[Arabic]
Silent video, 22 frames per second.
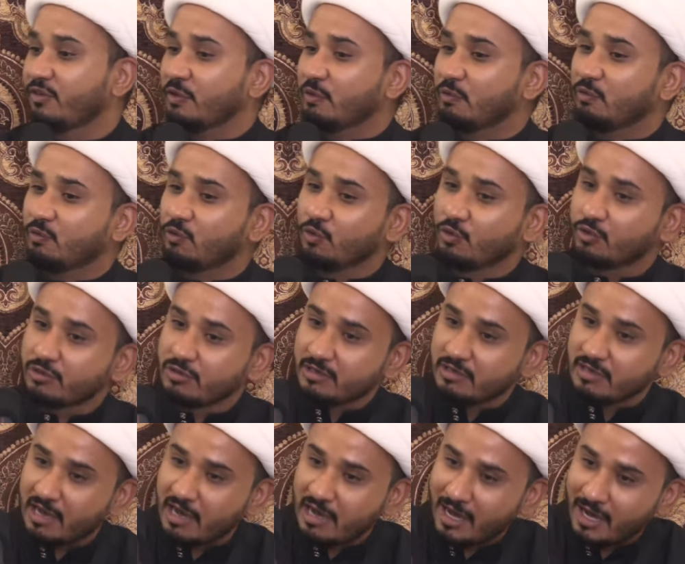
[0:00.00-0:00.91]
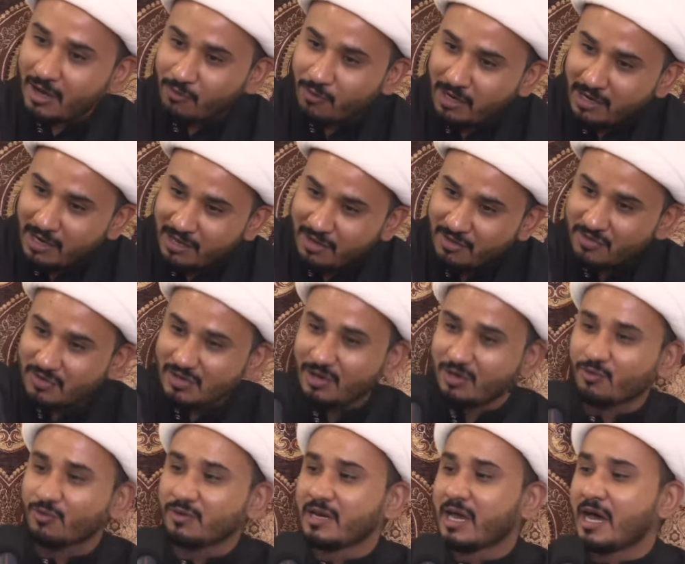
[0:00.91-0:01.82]
الدنيا وليس
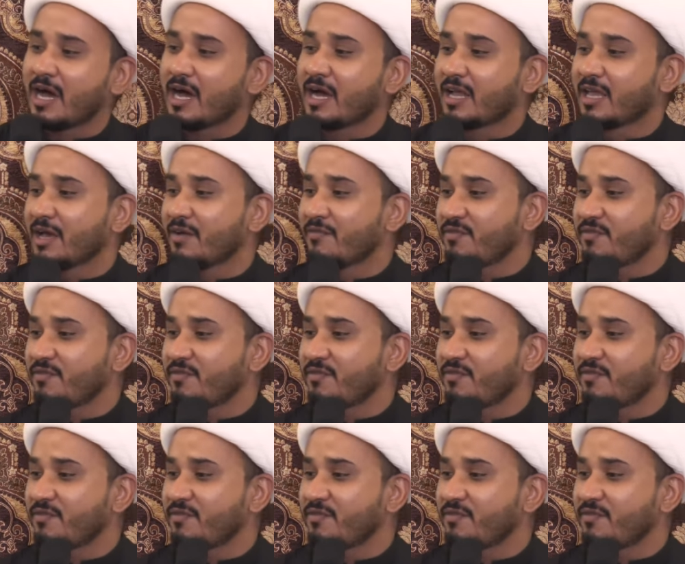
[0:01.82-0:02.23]
هناك